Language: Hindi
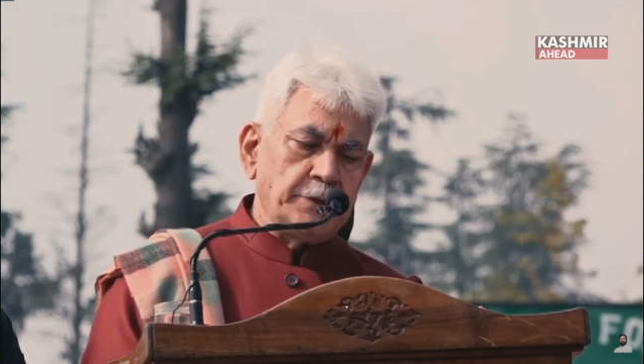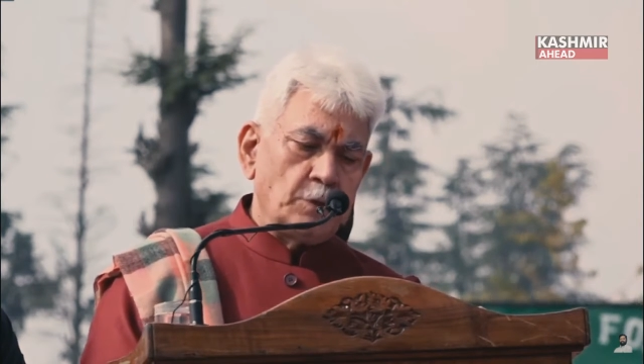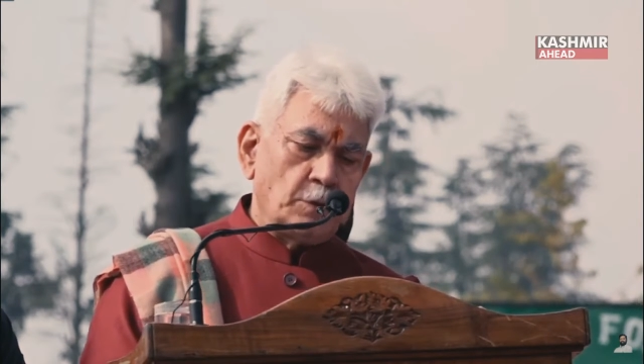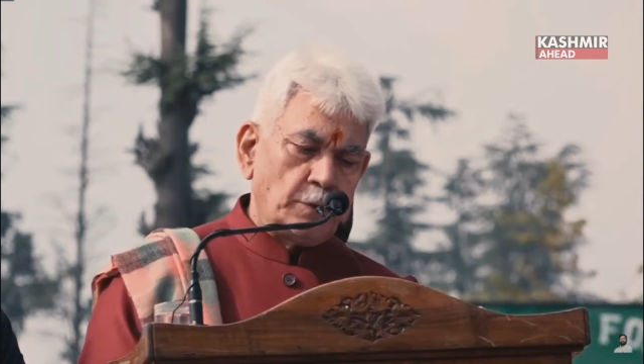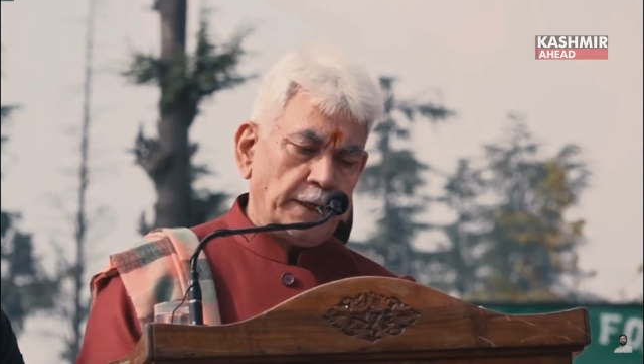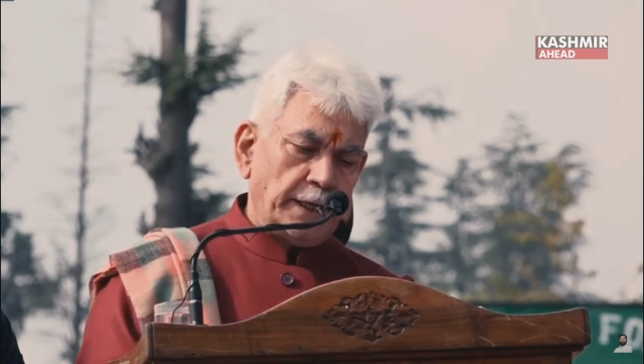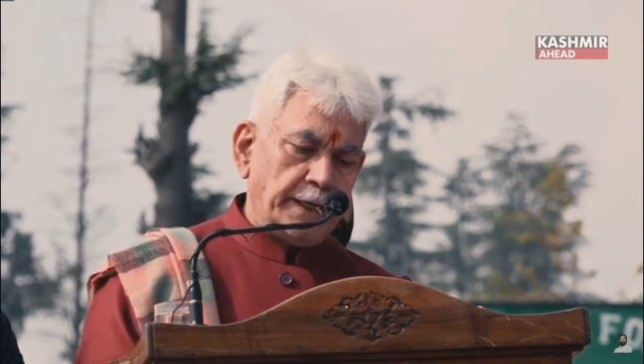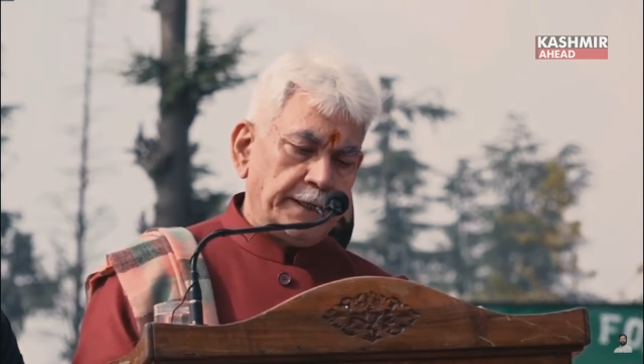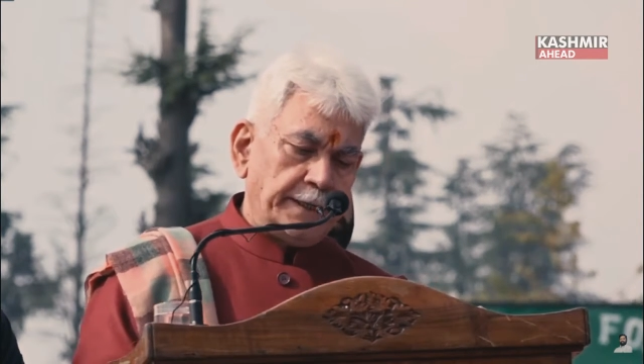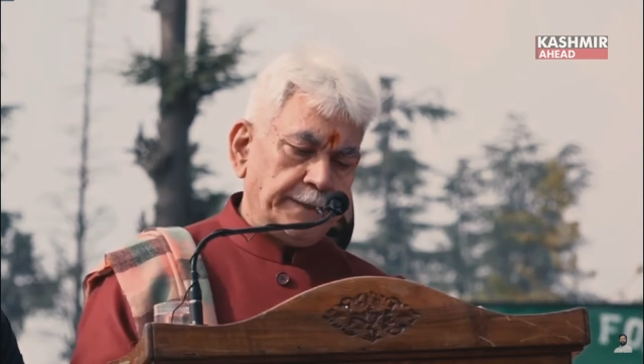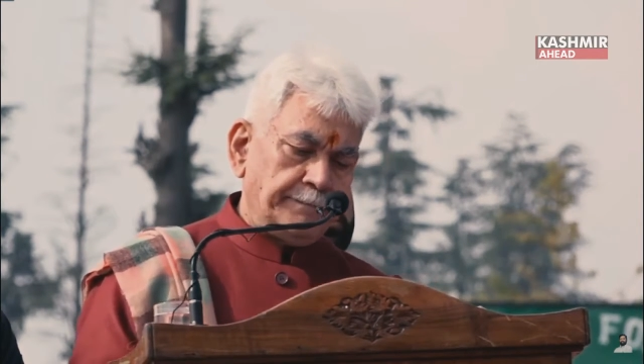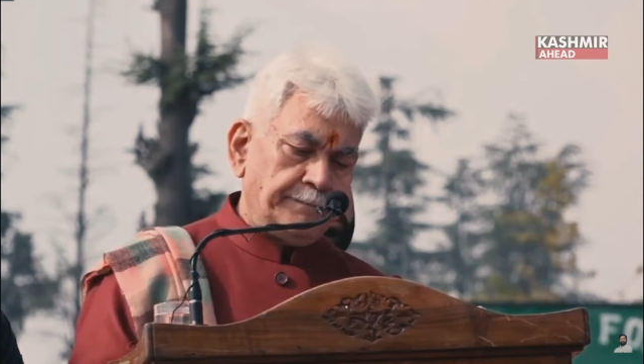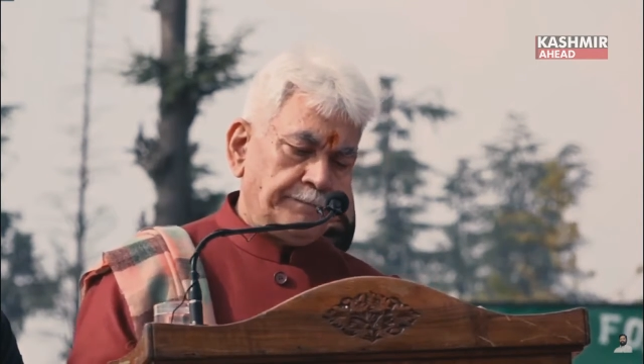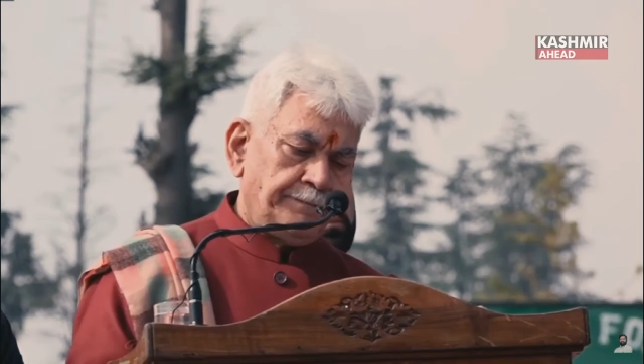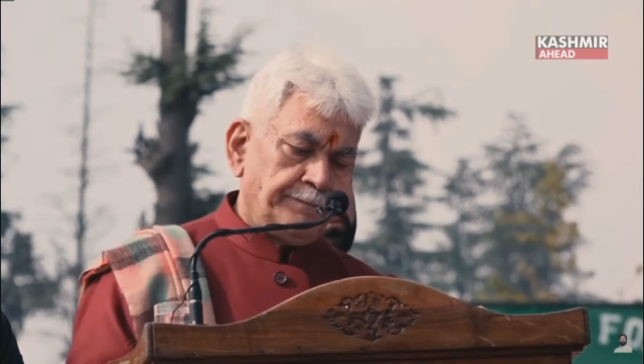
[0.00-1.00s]
छोड़ना है
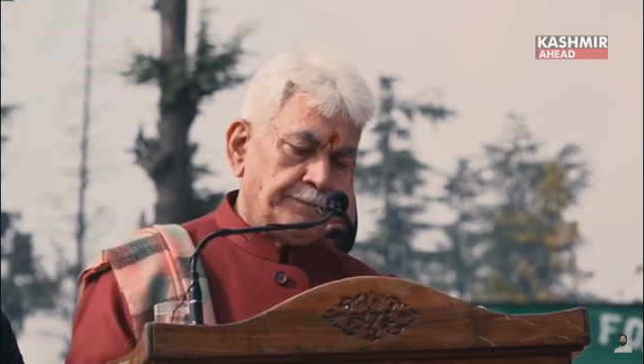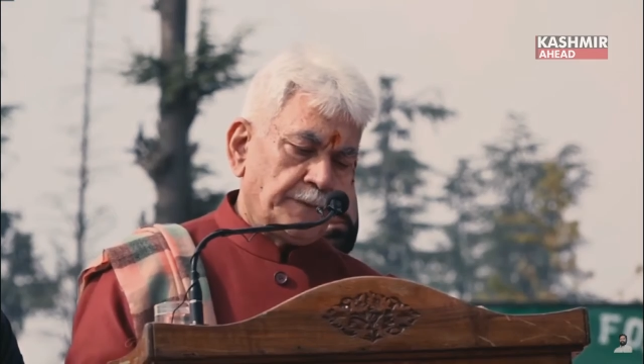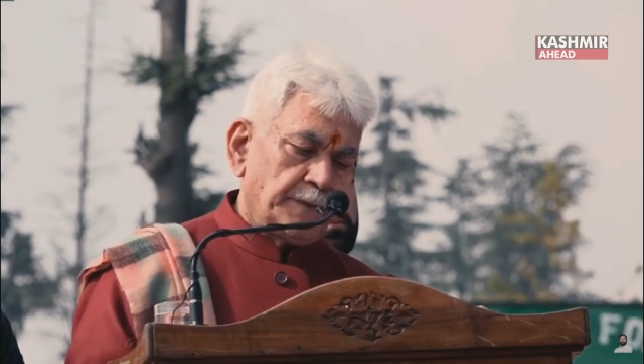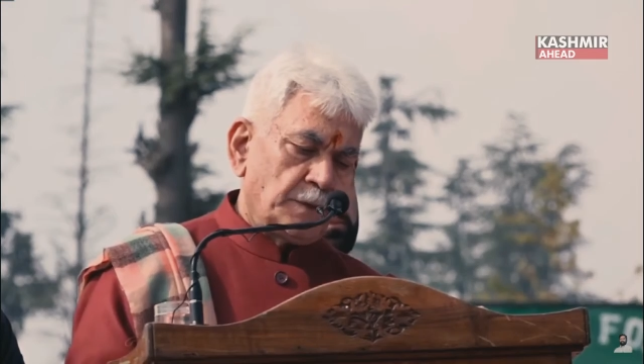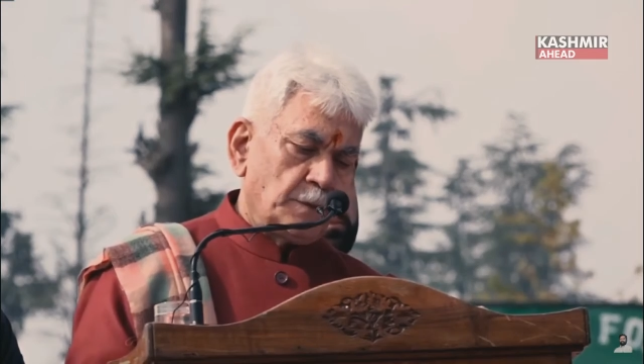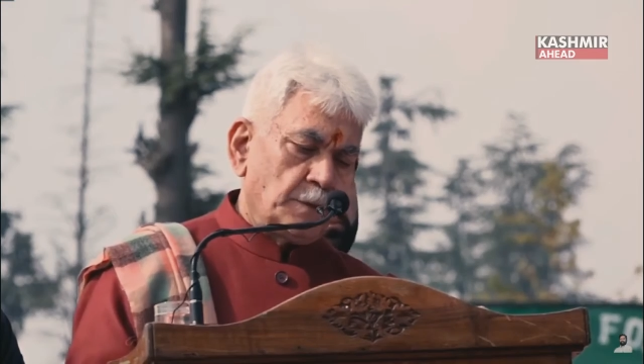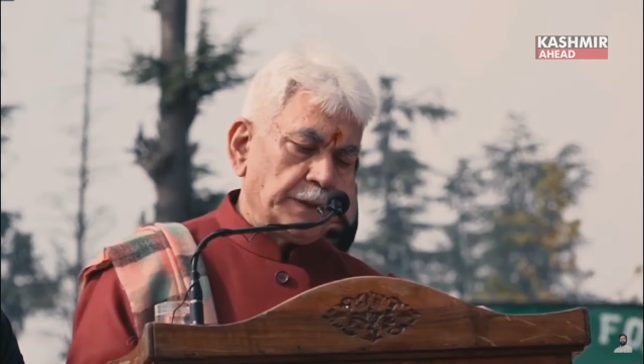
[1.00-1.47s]
क्योंकि